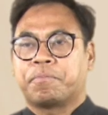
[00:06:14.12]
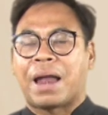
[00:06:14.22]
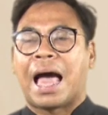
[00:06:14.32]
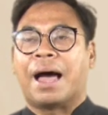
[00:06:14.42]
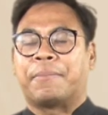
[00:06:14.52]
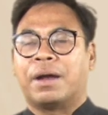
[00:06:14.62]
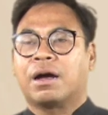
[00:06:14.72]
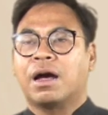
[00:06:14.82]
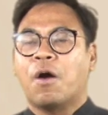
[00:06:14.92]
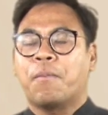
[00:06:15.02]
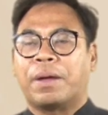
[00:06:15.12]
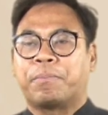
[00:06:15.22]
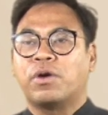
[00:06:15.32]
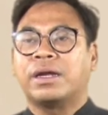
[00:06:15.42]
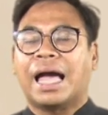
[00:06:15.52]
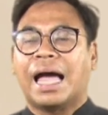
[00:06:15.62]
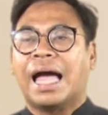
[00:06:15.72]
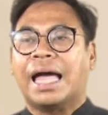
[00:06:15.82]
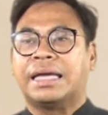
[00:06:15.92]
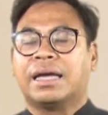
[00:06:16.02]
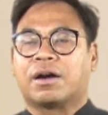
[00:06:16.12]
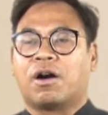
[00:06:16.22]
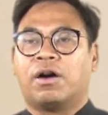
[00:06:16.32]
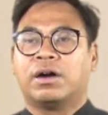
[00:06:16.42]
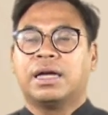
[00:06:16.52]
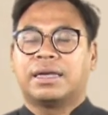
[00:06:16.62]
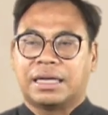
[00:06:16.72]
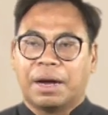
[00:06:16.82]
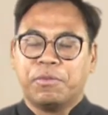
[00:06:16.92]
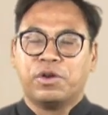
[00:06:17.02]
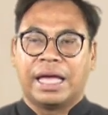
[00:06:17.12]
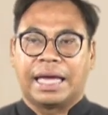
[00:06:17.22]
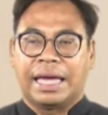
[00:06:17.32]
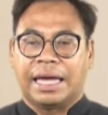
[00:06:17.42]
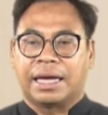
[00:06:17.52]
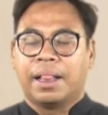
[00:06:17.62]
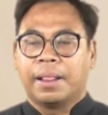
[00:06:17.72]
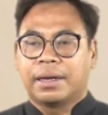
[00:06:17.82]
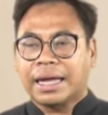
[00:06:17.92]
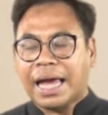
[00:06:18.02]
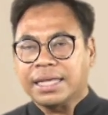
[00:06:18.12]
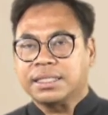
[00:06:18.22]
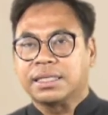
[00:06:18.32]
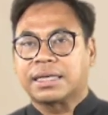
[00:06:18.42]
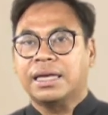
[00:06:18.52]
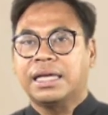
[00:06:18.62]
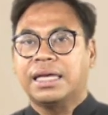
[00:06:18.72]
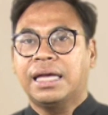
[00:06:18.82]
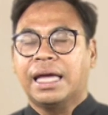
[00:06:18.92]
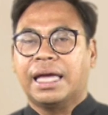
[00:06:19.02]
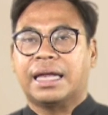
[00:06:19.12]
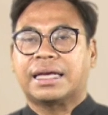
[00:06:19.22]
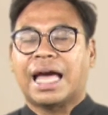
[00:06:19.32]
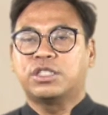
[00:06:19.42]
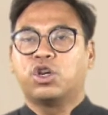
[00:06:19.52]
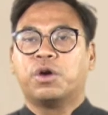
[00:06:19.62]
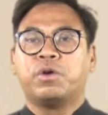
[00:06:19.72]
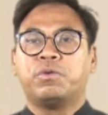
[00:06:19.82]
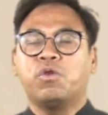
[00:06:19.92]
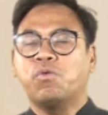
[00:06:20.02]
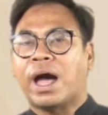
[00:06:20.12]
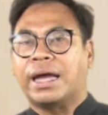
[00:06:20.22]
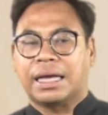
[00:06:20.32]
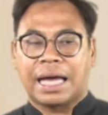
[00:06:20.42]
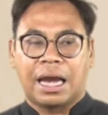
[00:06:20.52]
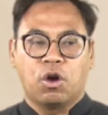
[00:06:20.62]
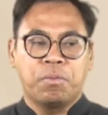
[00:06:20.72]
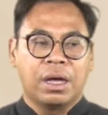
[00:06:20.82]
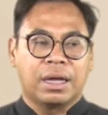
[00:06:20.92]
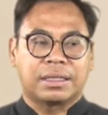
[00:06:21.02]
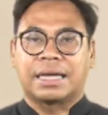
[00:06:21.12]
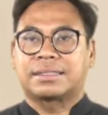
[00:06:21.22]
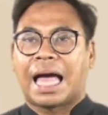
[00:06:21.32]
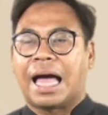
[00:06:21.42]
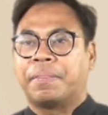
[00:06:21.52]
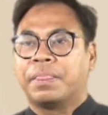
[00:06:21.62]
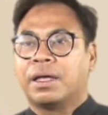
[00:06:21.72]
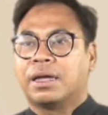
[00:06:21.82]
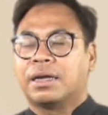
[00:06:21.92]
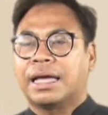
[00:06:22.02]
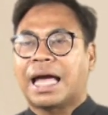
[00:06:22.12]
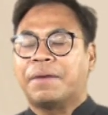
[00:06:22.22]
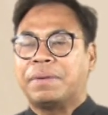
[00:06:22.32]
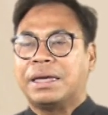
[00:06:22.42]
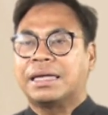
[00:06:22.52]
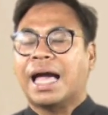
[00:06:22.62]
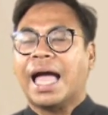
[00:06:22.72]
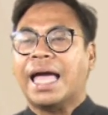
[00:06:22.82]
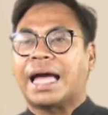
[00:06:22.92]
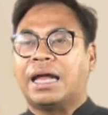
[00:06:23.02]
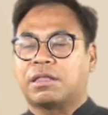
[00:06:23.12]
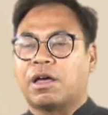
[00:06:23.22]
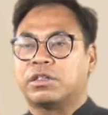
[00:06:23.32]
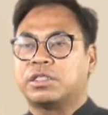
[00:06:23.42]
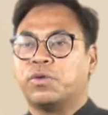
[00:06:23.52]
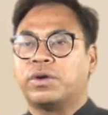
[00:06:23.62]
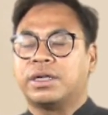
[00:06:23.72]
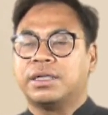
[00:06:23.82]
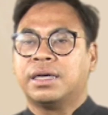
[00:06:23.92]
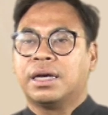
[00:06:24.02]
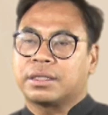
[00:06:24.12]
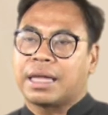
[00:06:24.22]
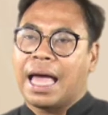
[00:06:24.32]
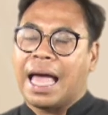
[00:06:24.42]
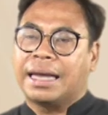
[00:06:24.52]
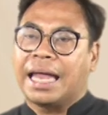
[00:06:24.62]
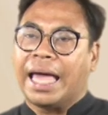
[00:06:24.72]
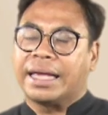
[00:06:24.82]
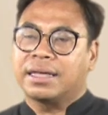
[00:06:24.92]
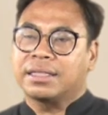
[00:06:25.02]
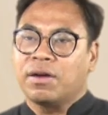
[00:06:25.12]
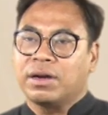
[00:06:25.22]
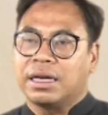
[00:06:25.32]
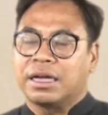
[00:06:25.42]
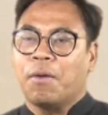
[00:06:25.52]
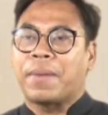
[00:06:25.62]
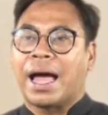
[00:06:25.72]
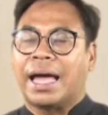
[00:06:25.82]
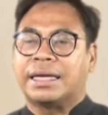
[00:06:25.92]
ปราบแล้วก็เข้าไปป้นค่ายของนันทบุเรงเอง ในการศึกครั้งนี้เหตุการณ์ชุลมุนวุ่นวายในการลบต่างๆ ในการปีนค่ายการต่อสู้คือทหารไทยก็ต้องเดินเข้าไป